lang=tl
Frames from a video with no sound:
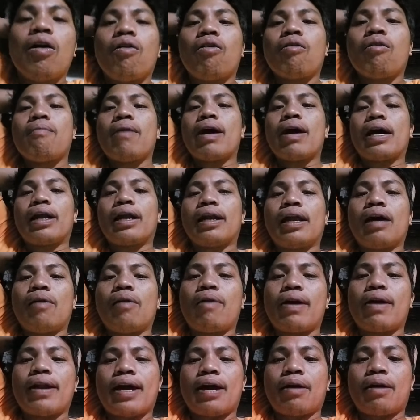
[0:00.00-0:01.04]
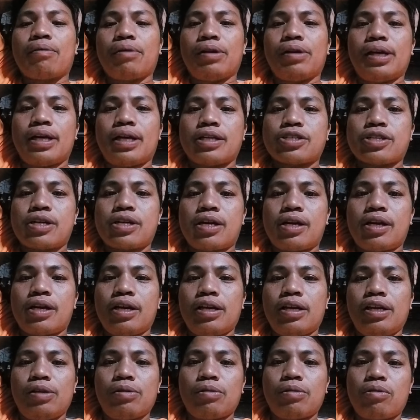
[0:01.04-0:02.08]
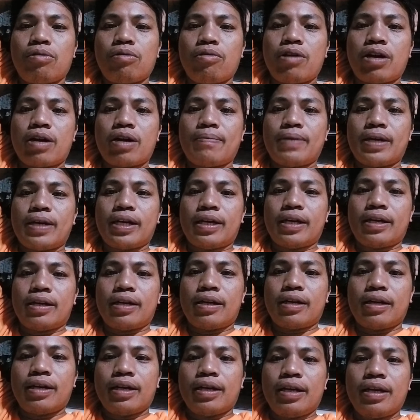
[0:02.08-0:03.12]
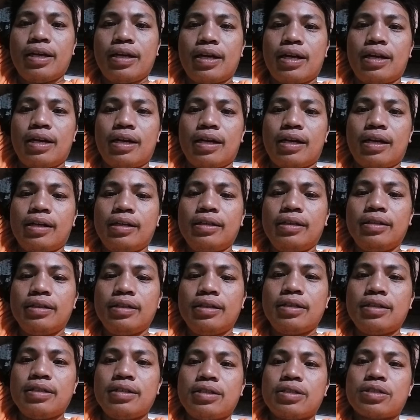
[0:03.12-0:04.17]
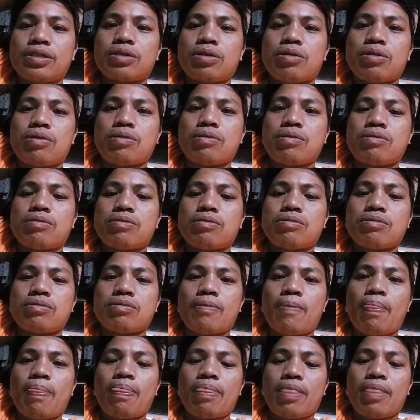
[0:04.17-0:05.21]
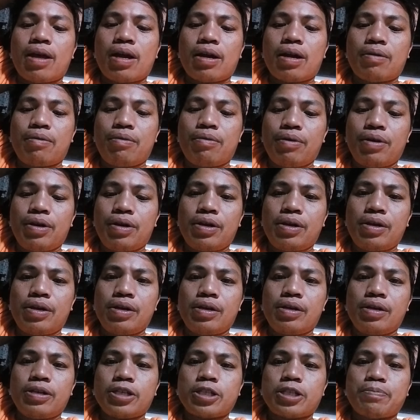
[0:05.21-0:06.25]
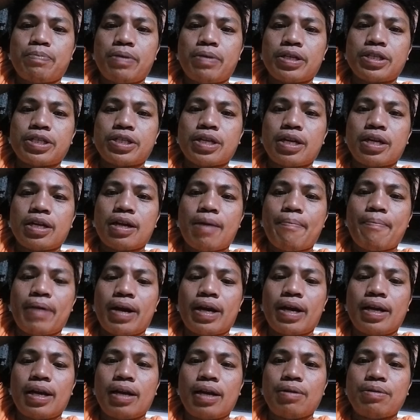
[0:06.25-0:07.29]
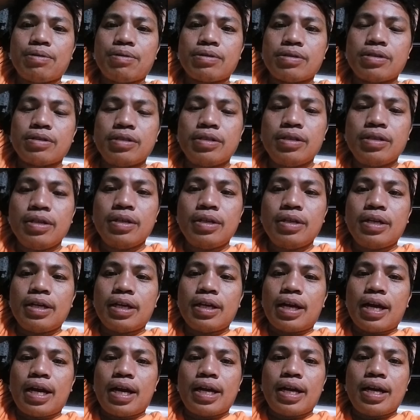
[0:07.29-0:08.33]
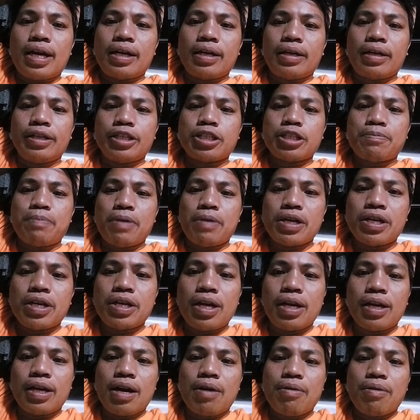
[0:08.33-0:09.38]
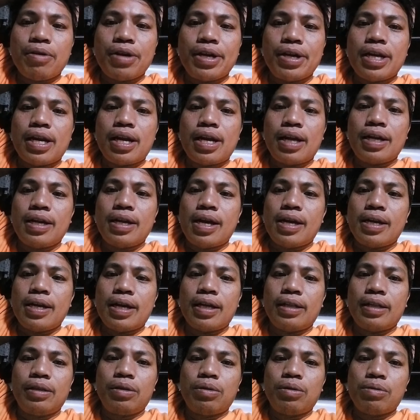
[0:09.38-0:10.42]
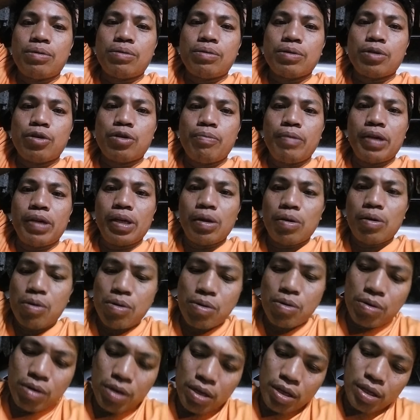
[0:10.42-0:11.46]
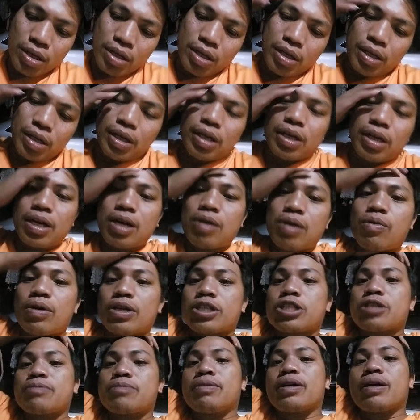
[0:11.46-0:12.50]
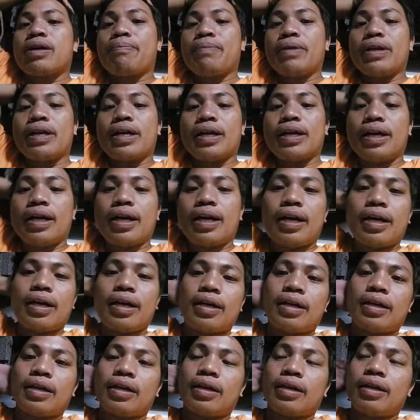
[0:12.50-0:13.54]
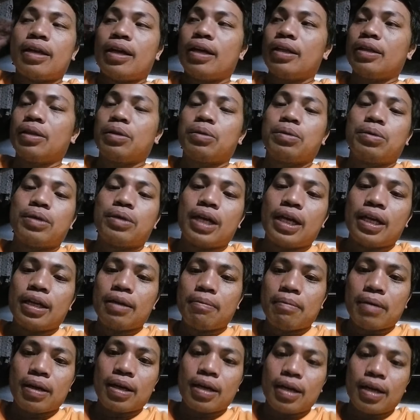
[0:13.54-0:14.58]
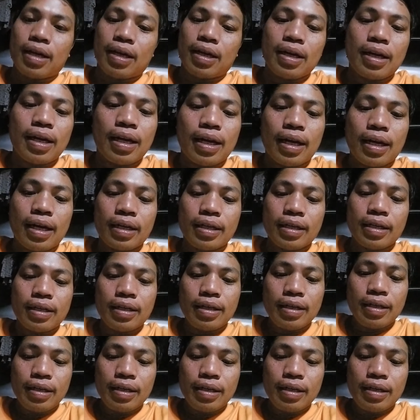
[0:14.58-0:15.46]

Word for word: og mga adlaw na ako diha sa inyong lugar mga higala so na ako'y special nga pagadalhon kay ang special nga akong gidala diha ni adtong Domingo ning gawas mga pinangga ang 929 mga kahigalaan